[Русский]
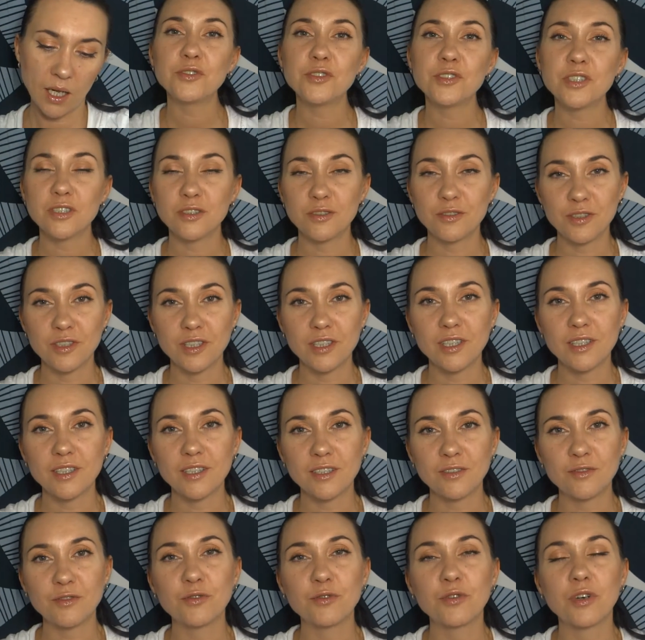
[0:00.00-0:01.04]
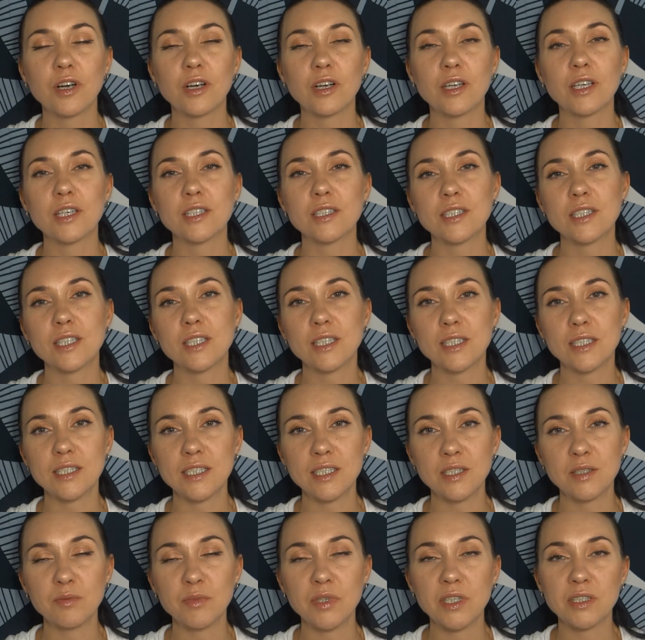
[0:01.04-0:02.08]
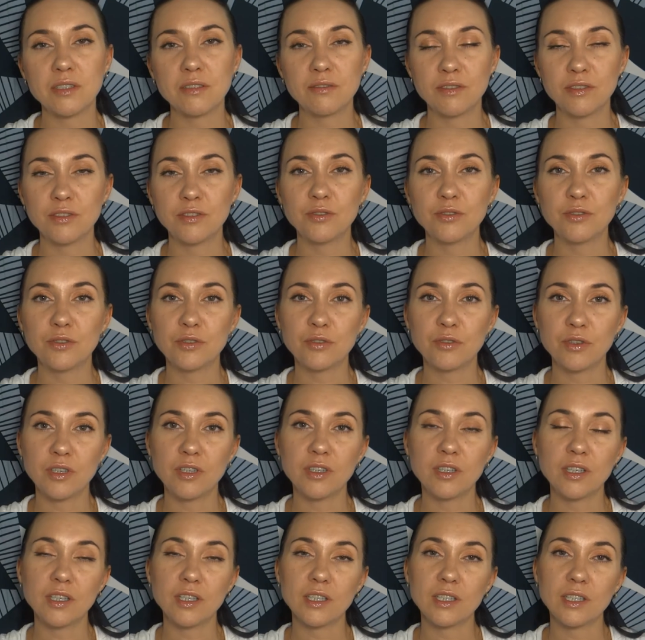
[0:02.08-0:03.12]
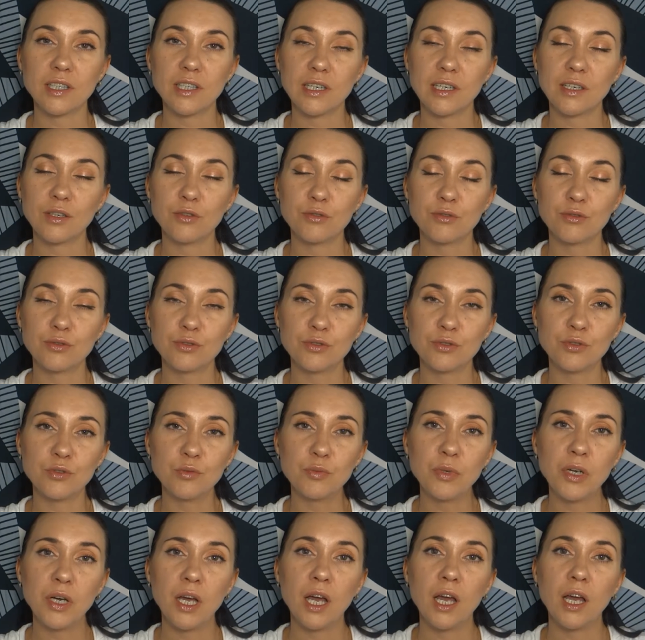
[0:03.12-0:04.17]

Задолго до того, как я стала снимать видеоролики на YouTube,